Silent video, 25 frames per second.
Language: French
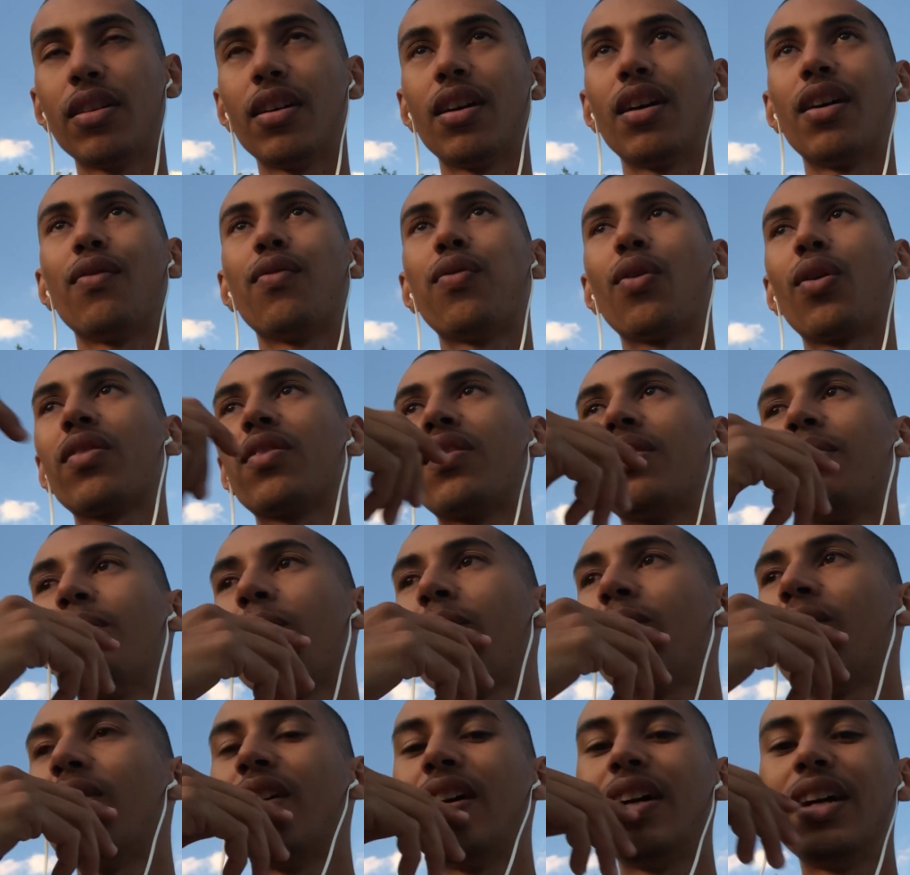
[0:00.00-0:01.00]
hein,
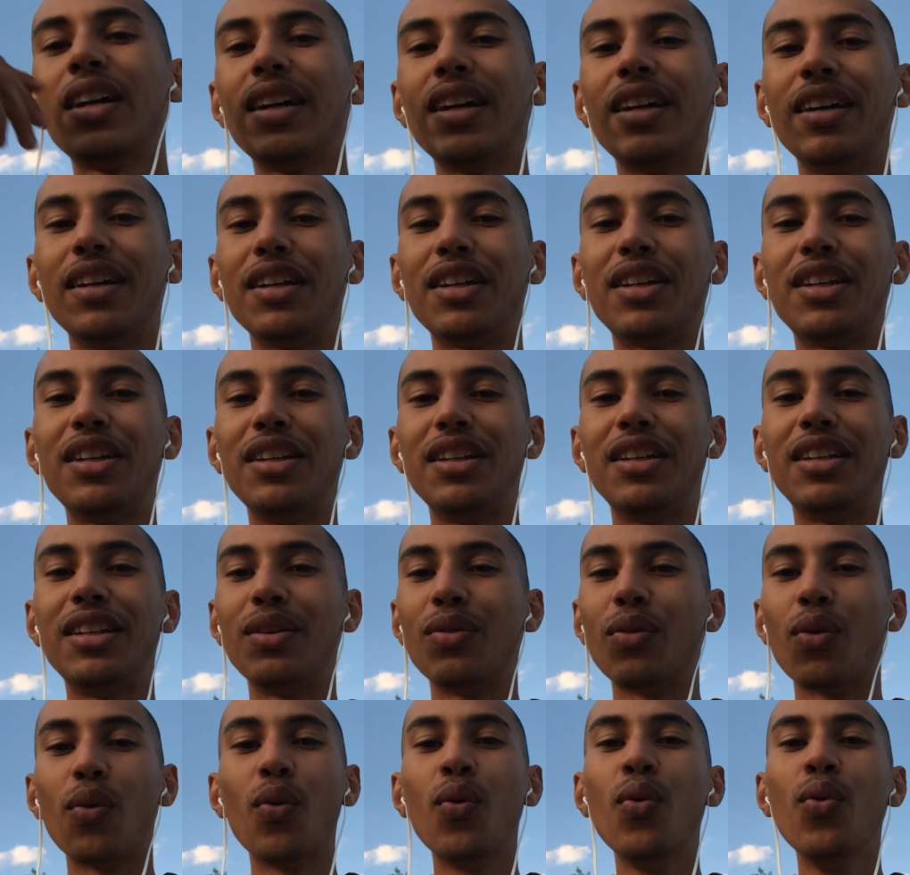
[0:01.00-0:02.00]
forcément,
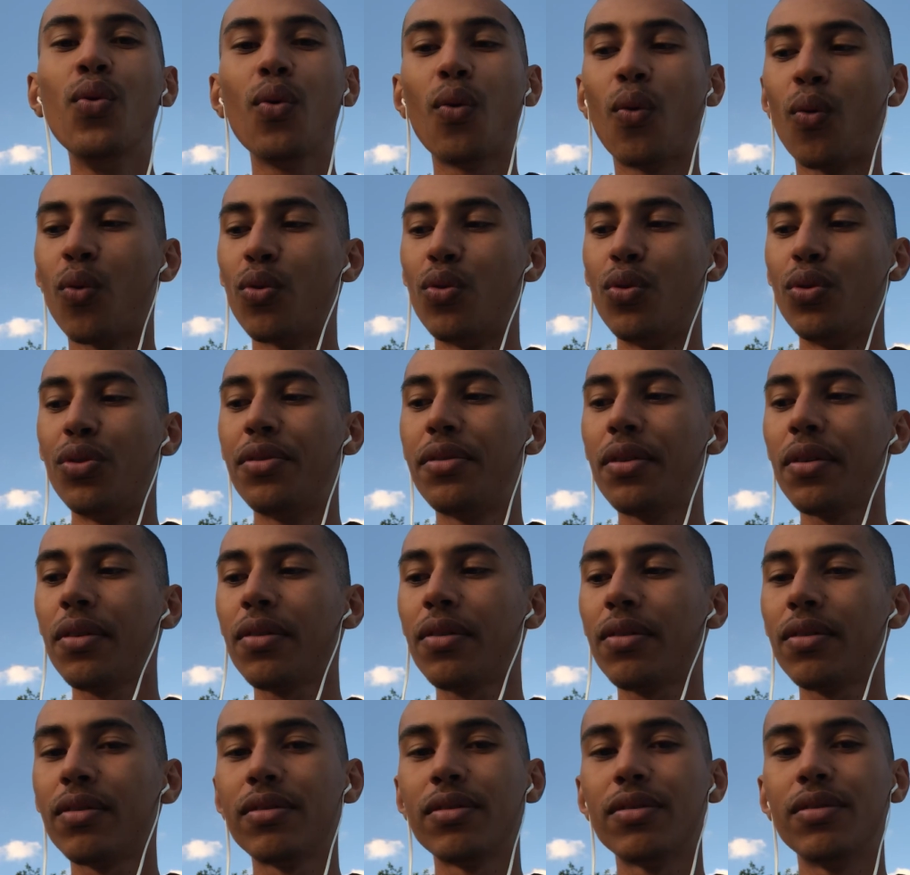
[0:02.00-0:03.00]
qui, eux, ont le
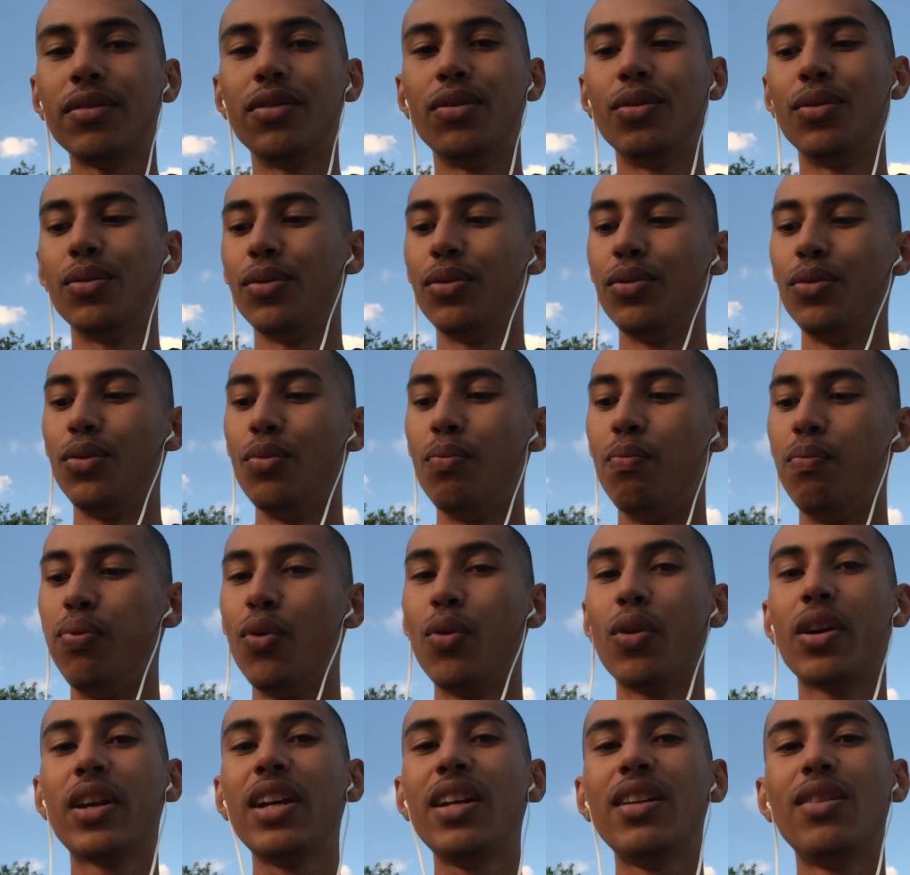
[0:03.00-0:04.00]
temps de,
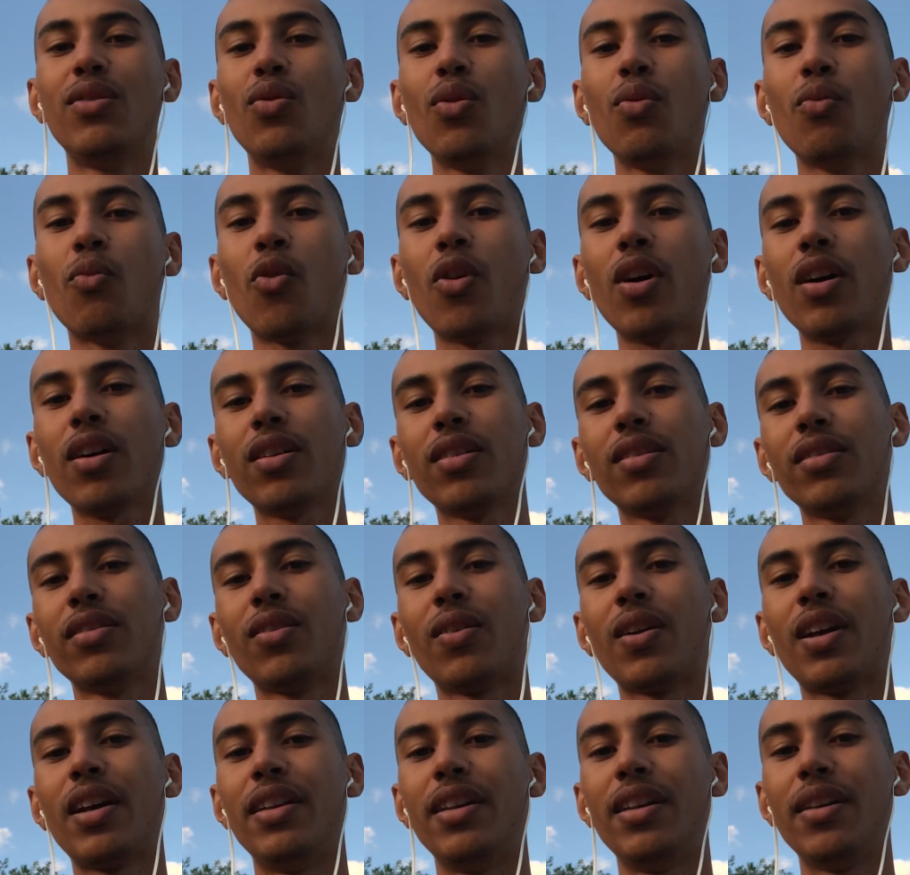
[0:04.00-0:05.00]
bloquer deux mois
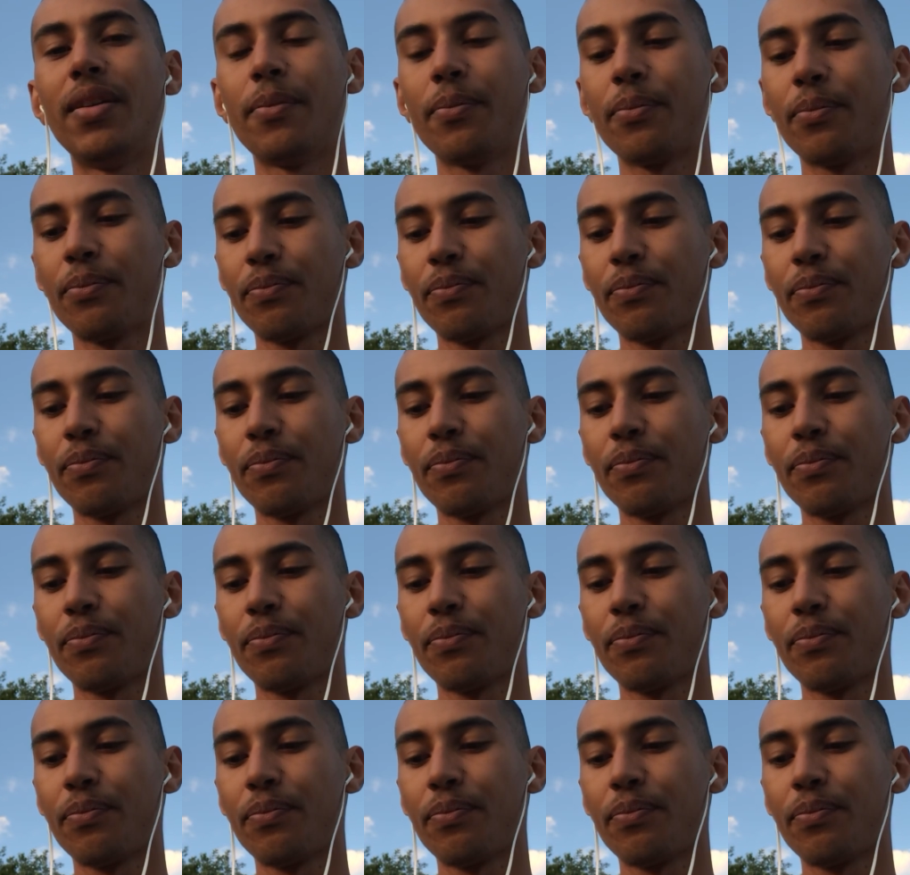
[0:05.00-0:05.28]
dans l'année.